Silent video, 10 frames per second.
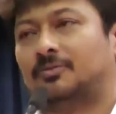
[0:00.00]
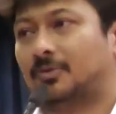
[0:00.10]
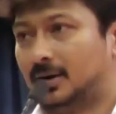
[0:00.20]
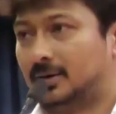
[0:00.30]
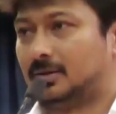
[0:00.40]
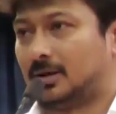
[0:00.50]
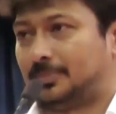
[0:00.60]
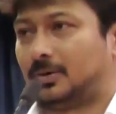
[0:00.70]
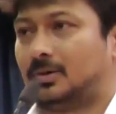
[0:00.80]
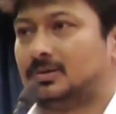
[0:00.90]
வேர்ல்டு
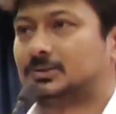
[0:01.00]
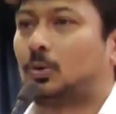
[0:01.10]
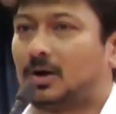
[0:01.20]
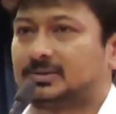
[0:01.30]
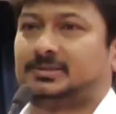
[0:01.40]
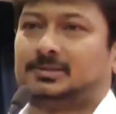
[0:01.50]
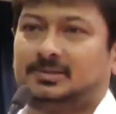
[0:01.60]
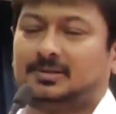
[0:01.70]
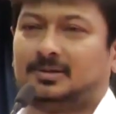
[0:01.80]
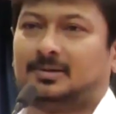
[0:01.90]
கப் ஸ்குவாஷ்
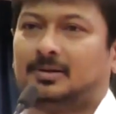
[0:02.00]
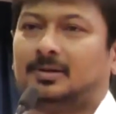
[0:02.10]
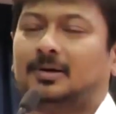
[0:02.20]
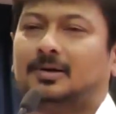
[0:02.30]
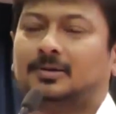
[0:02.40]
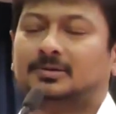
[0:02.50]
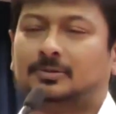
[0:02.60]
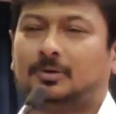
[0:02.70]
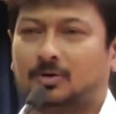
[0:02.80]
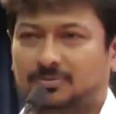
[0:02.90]

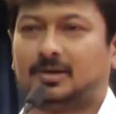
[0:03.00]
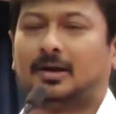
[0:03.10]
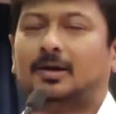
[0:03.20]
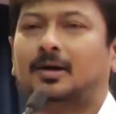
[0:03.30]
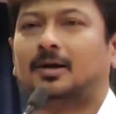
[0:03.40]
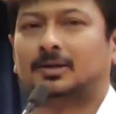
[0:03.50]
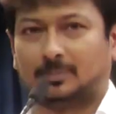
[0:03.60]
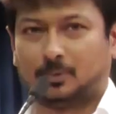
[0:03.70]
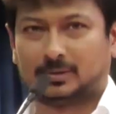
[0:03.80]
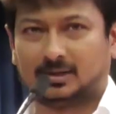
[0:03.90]
ட்ரோஃபிக்கான அந்த
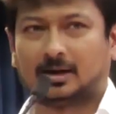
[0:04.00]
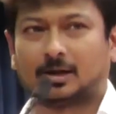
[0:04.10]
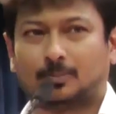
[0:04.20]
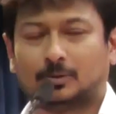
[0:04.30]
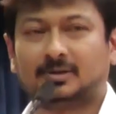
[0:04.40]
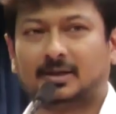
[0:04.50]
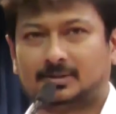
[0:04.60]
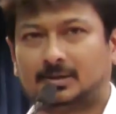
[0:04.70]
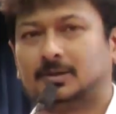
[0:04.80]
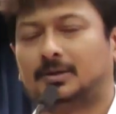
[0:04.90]
போட்டி நடக்க போது
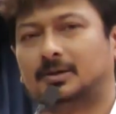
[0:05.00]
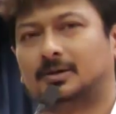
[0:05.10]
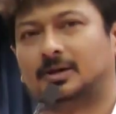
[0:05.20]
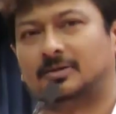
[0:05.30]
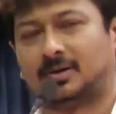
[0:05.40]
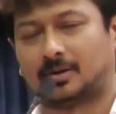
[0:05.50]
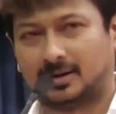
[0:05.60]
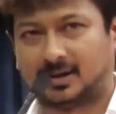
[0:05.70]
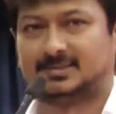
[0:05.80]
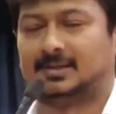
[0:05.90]
எட்டு டிஃப்ரெண்ட்
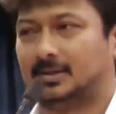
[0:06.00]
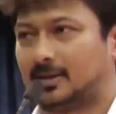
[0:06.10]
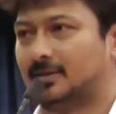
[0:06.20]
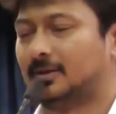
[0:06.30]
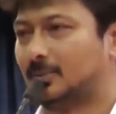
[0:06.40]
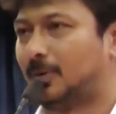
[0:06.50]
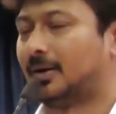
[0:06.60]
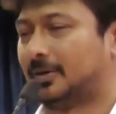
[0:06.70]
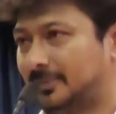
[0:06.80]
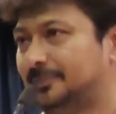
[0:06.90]
கண்ட்ரீஸ்லேருந்து கலந்துக்க போகிறாங்க